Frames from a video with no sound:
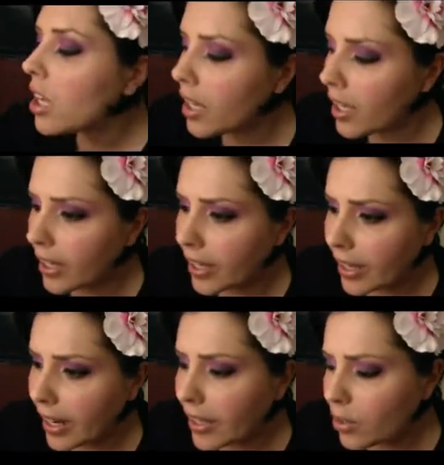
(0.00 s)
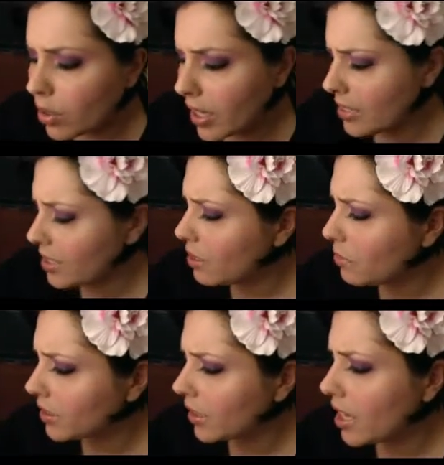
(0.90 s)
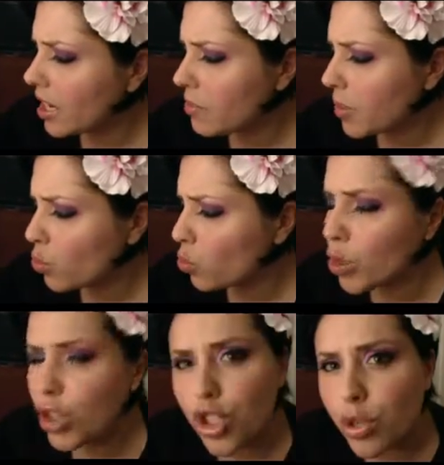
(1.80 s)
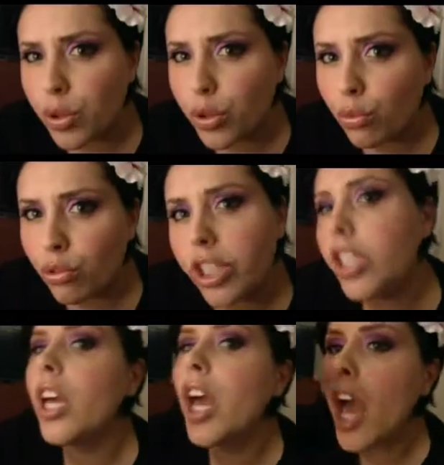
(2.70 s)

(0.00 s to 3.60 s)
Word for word: e credo che si debba tenere per un 15 minuti